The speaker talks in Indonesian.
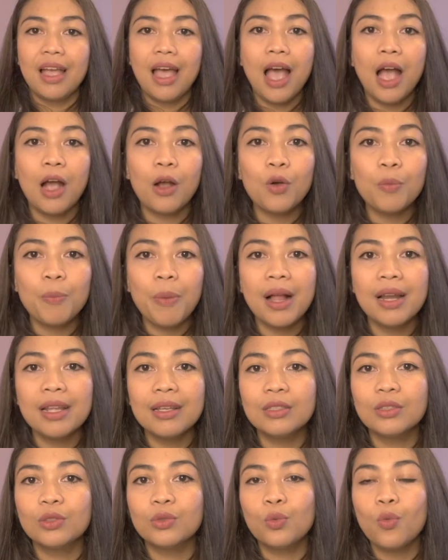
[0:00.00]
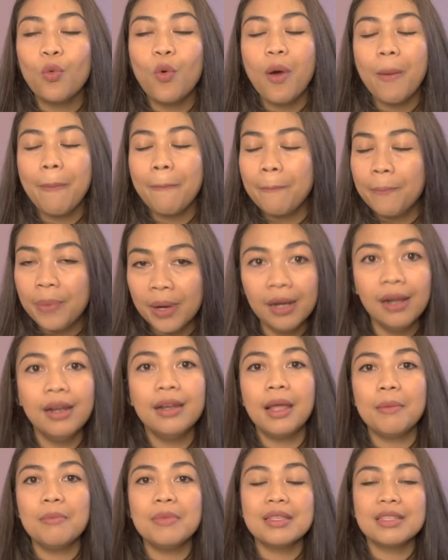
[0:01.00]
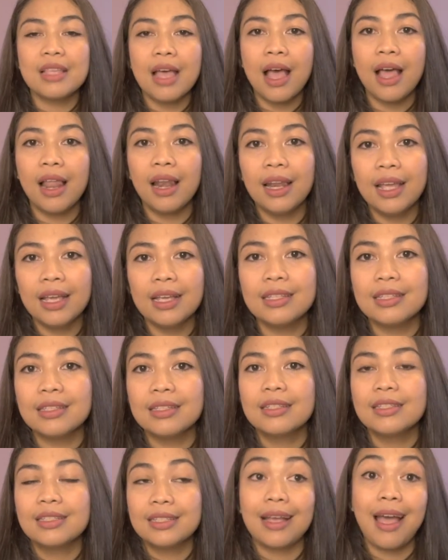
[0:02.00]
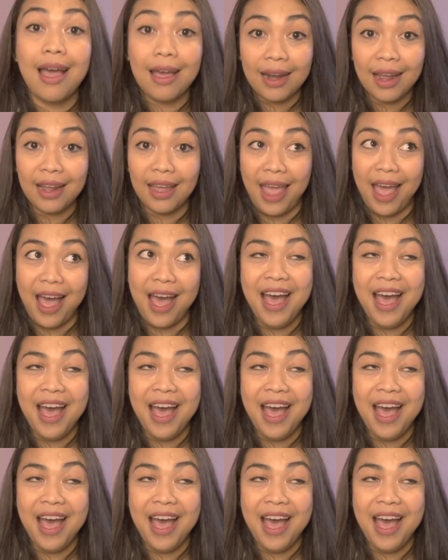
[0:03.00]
aku paling swabel nek misalnya sekarang ya